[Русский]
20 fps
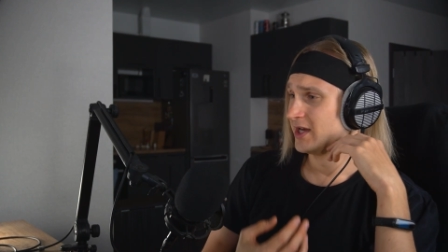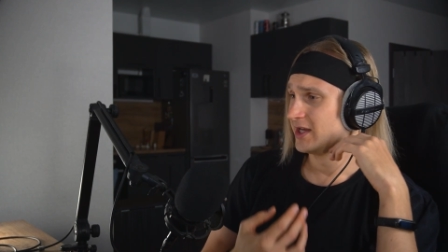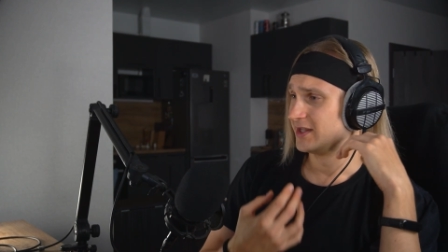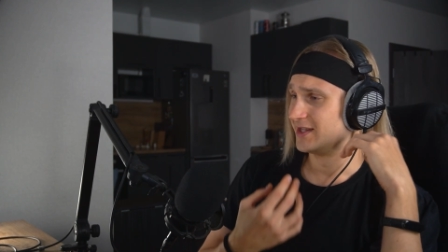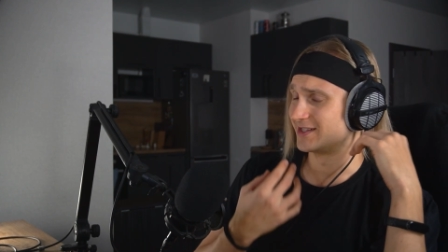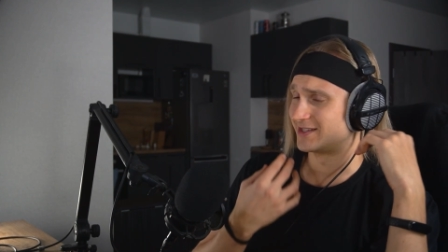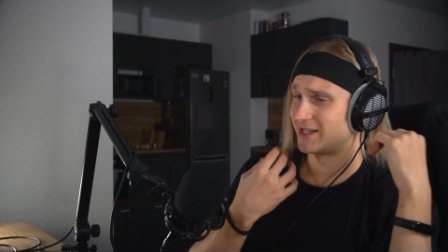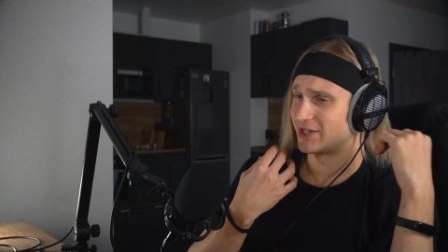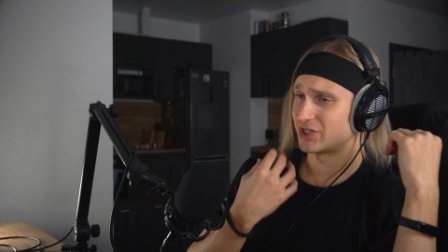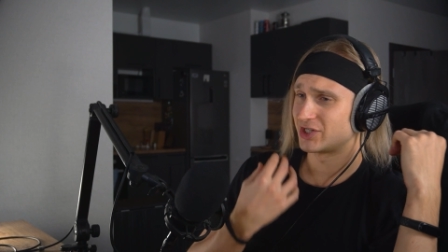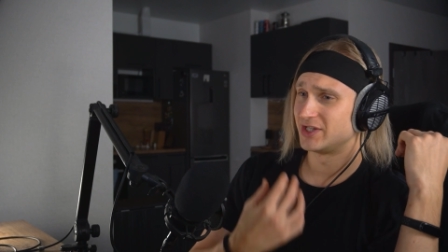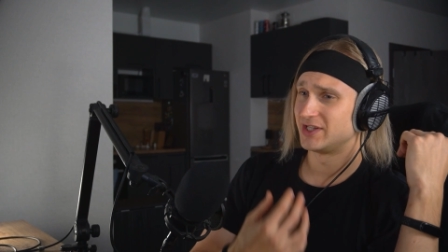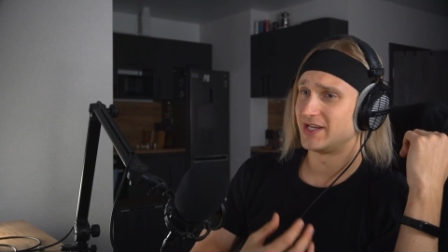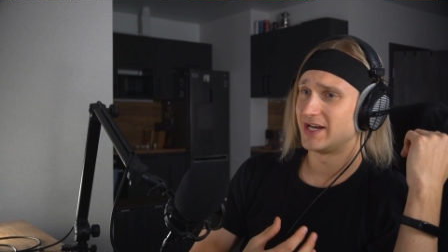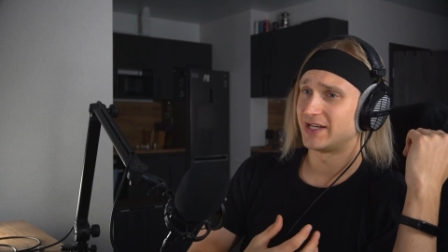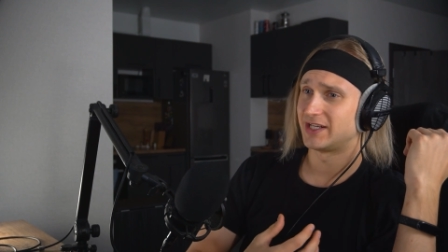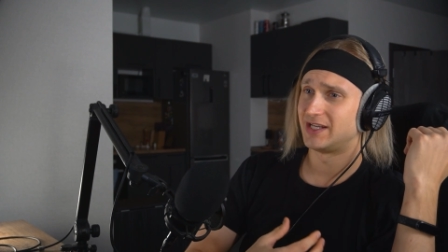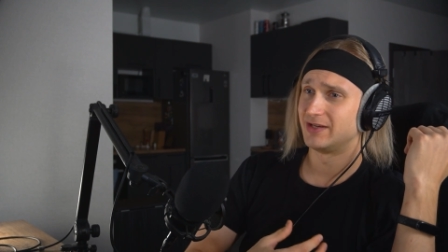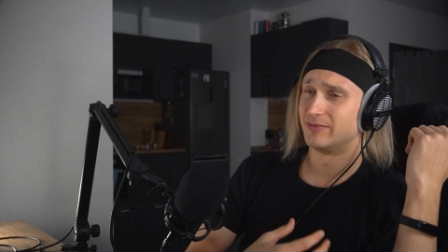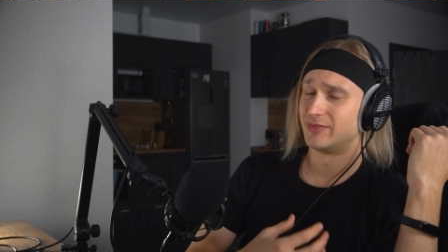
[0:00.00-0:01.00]
достаточно
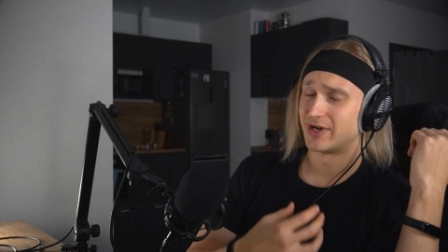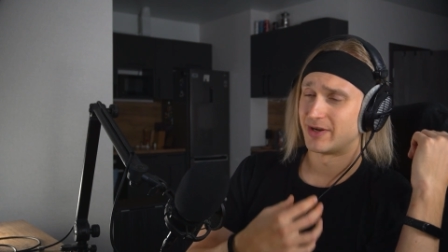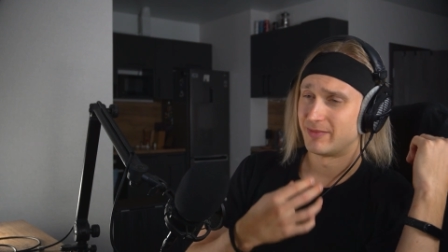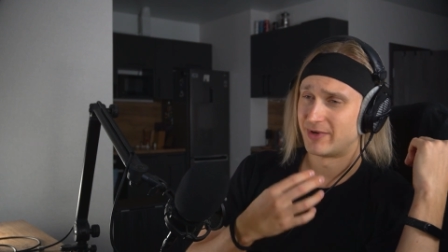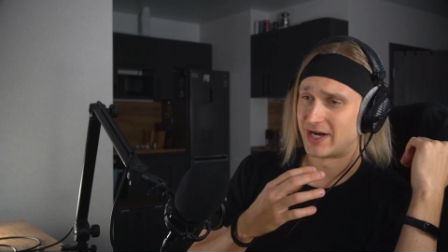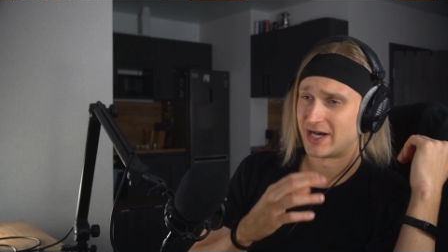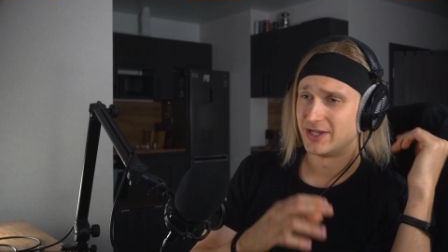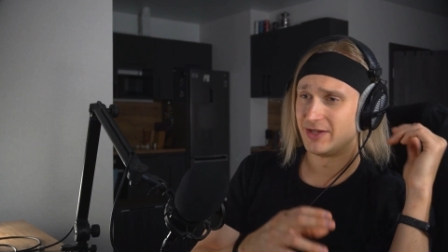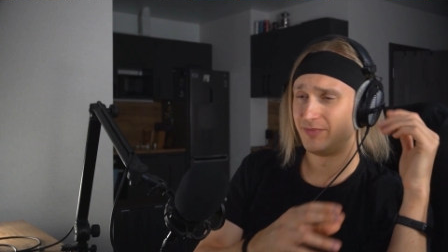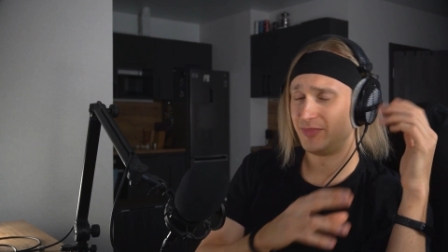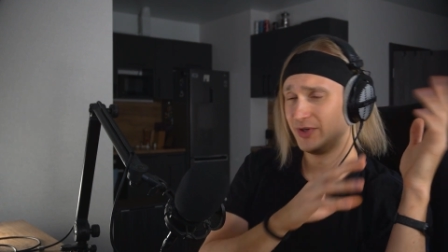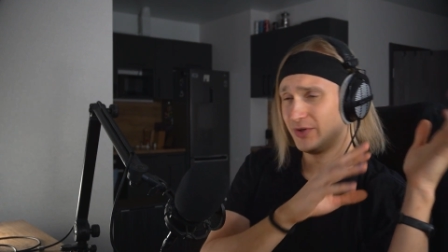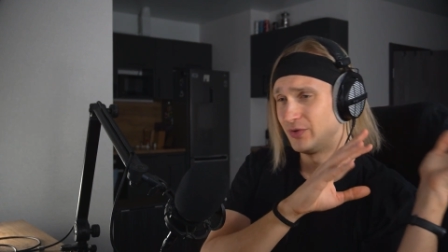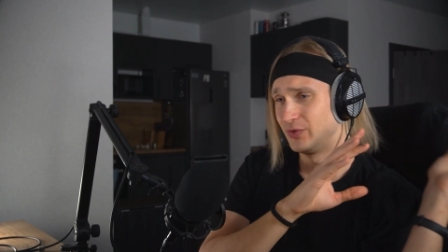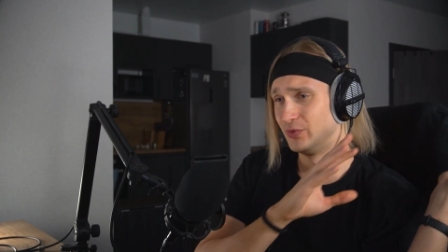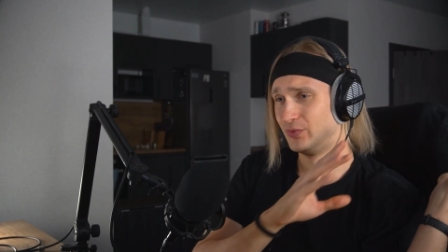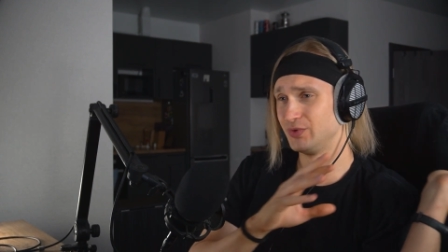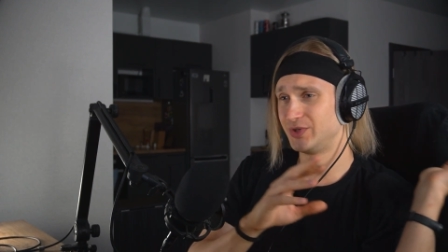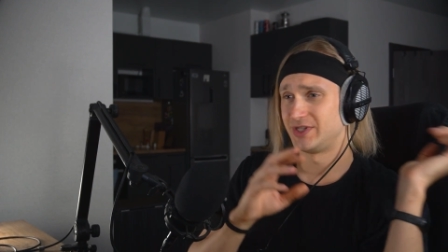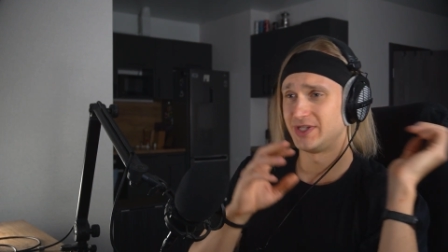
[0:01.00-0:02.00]
яркие барабаны,
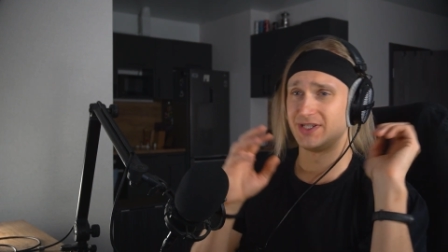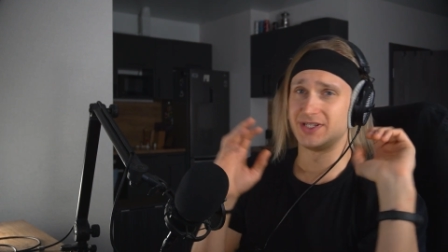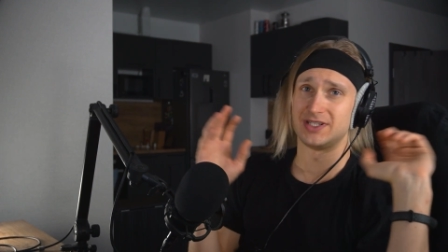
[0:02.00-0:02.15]
перкуссия,